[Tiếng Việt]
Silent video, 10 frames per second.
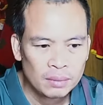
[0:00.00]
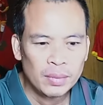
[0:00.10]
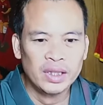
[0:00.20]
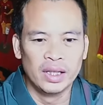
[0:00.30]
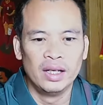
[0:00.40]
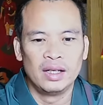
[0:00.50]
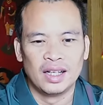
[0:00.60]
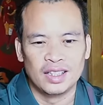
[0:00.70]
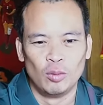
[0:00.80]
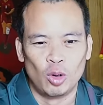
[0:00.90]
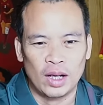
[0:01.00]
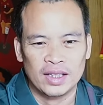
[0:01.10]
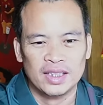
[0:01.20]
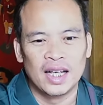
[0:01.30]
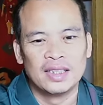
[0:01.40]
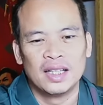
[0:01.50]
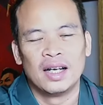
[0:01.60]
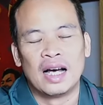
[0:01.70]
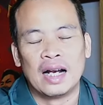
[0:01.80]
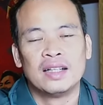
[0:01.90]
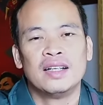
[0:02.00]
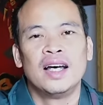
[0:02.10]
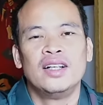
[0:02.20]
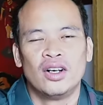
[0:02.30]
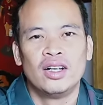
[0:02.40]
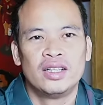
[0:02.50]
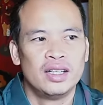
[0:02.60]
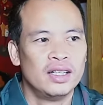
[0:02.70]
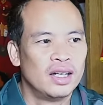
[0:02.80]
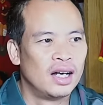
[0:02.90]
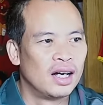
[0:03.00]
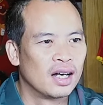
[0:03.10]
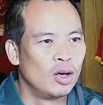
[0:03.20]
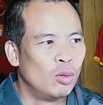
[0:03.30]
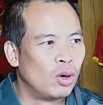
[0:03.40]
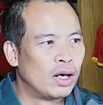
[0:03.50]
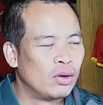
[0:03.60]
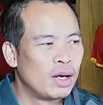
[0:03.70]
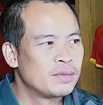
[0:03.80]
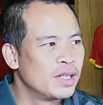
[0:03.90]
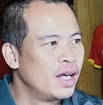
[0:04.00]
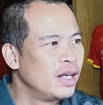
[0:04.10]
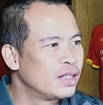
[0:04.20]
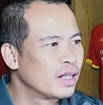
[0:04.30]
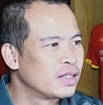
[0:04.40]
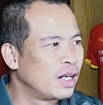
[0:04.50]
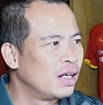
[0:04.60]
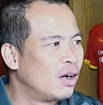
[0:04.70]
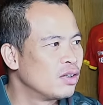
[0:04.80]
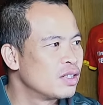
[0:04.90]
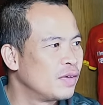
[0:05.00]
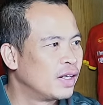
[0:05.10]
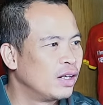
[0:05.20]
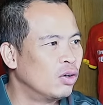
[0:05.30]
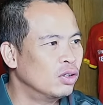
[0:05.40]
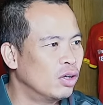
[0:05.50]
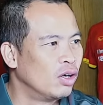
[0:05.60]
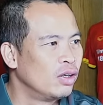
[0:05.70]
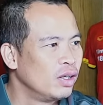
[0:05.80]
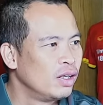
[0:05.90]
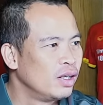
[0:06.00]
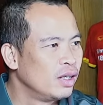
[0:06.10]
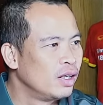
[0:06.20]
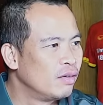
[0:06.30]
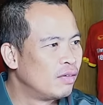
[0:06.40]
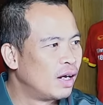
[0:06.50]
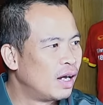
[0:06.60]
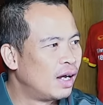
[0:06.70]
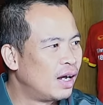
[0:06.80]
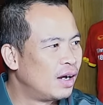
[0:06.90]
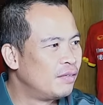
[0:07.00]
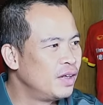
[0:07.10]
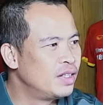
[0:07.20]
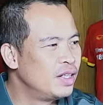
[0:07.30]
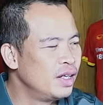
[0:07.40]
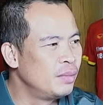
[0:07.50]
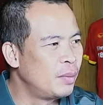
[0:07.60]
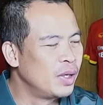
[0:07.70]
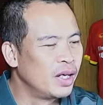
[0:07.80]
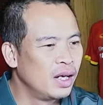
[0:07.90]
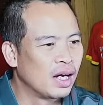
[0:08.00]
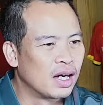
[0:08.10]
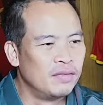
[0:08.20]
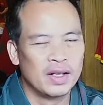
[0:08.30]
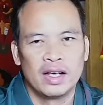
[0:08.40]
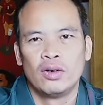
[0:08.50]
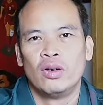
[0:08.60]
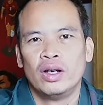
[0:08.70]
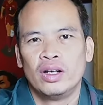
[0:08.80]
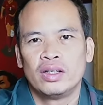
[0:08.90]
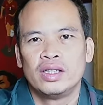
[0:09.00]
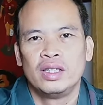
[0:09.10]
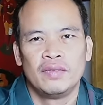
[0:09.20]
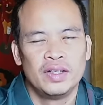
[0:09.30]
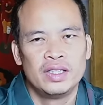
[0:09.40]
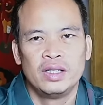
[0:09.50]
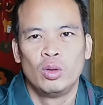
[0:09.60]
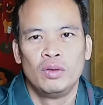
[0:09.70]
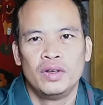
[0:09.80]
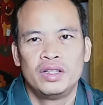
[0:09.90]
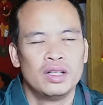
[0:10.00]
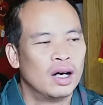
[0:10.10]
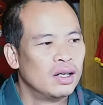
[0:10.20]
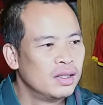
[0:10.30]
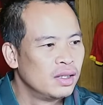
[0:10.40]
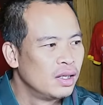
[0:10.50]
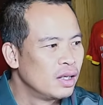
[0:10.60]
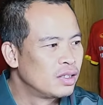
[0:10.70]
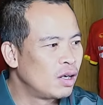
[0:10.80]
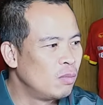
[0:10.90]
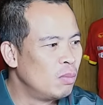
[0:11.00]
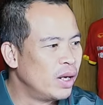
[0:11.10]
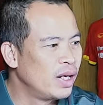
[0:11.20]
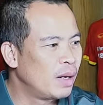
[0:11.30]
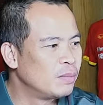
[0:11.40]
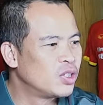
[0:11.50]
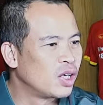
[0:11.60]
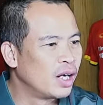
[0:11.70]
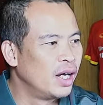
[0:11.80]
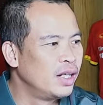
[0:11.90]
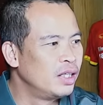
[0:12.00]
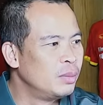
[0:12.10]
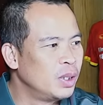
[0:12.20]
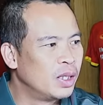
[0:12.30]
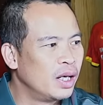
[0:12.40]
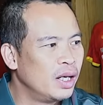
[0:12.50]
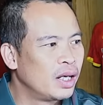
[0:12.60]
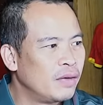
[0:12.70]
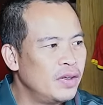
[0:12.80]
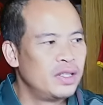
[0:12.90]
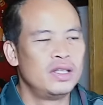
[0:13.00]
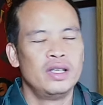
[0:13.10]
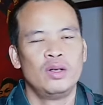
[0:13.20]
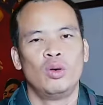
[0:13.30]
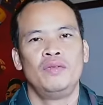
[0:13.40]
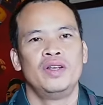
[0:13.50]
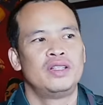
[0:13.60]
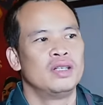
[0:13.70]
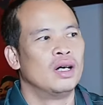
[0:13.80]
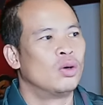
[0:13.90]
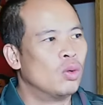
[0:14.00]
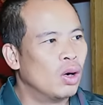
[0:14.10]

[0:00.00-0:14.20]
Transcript: Mình tin là trong một khoảng thời gian rất là ngắn tới đây thôi thì câu lạc bộ Hà Nội FC chắc chắn là họ sẽ phải thay đổi rồi. Và vị trí mà mình nghĩ là cần phải thay đổi nó chính là vị trí huấn luyện viên trưởng. Trong mấy năm trở lại đây thì mình thấy cái vị trí huấn luyện viên trưởng